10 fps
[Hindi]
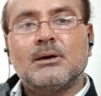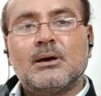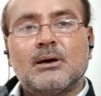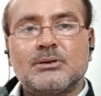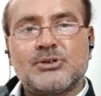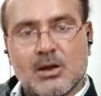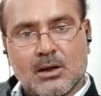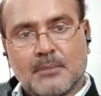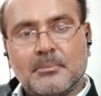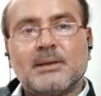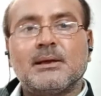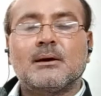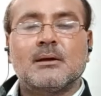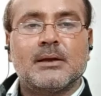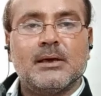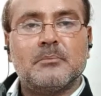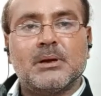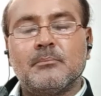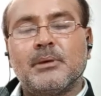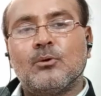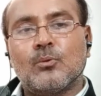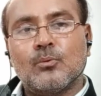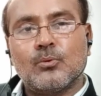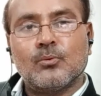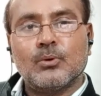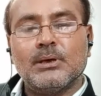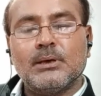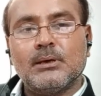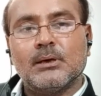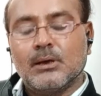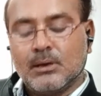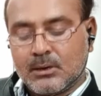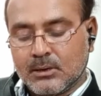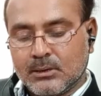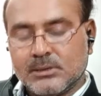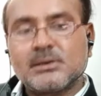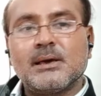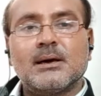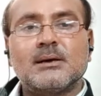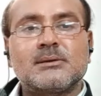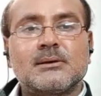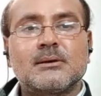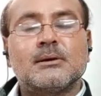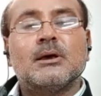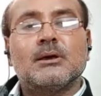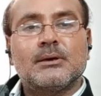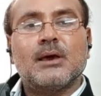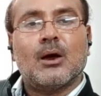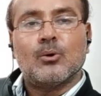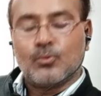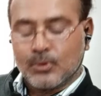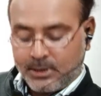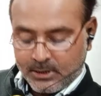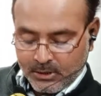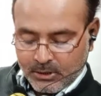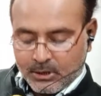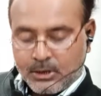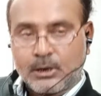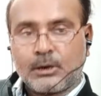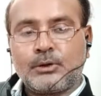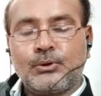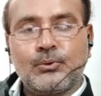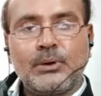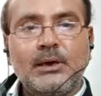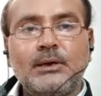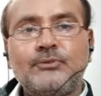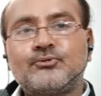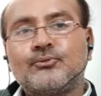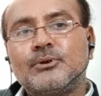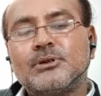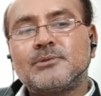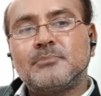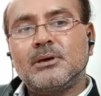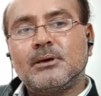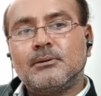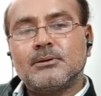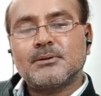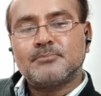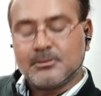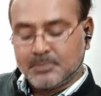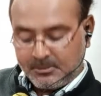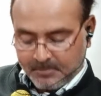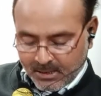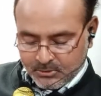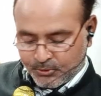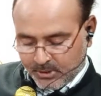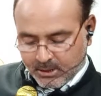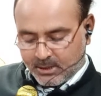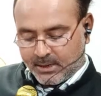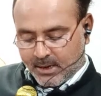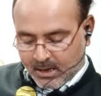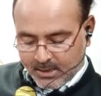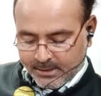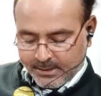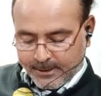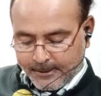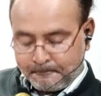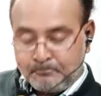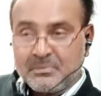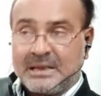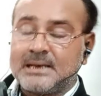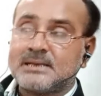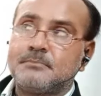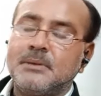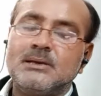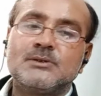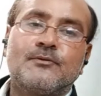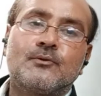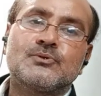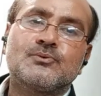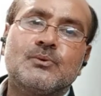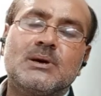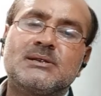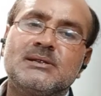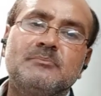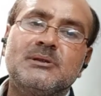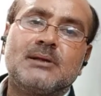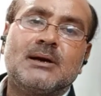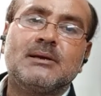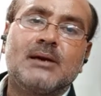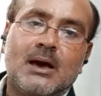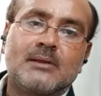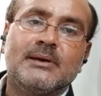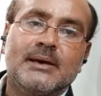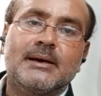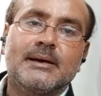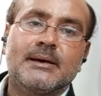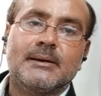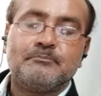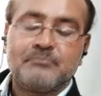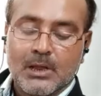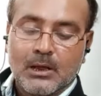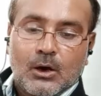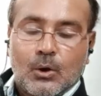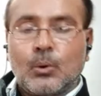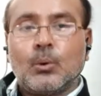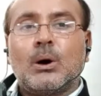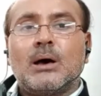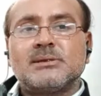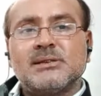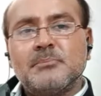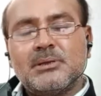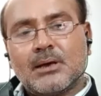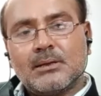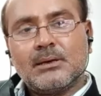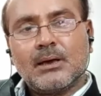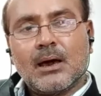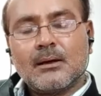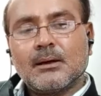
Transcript: आशंका पैदा कर रही है मन में लोगों को कि इसके असर क्या होंगे क्योंकि जो इसमें सबसे बड़ी बात जो निकल के आ रही है कि इसमें इस फोर्स को असीमित अधिकार दिए गए हैं और असीमित अधिकार का